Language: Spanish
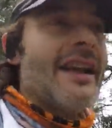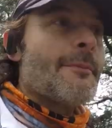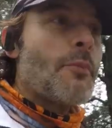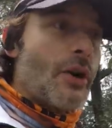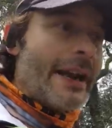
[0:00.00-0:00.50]

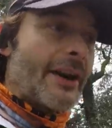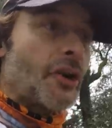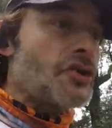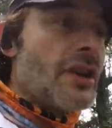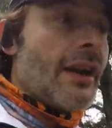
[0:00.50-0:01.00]

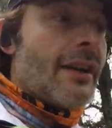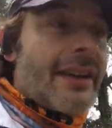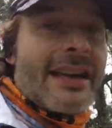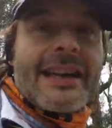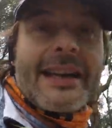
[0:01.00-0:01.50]
borraros,
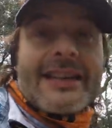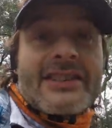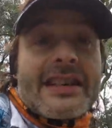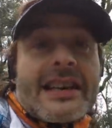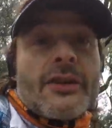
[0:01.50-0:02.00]
eh,
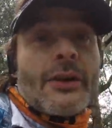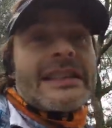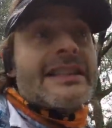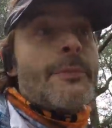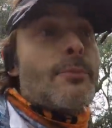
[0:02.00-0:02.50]
si no
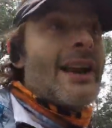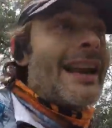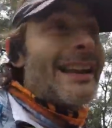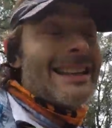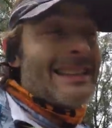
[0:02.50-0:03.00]
estáis en
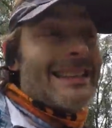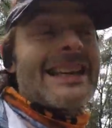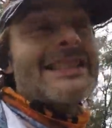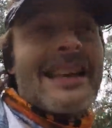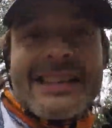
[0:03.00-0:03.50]

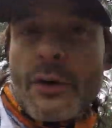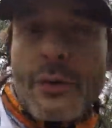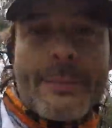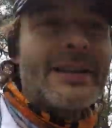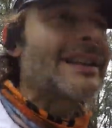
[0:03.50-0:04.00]
RT3, que
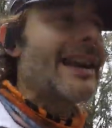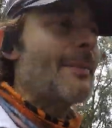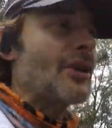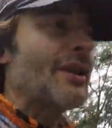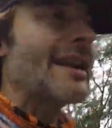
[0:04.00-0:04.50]
seguramente la
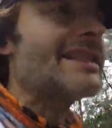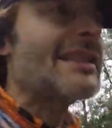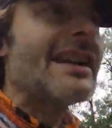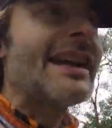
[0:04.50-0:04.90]
mayoría estáis en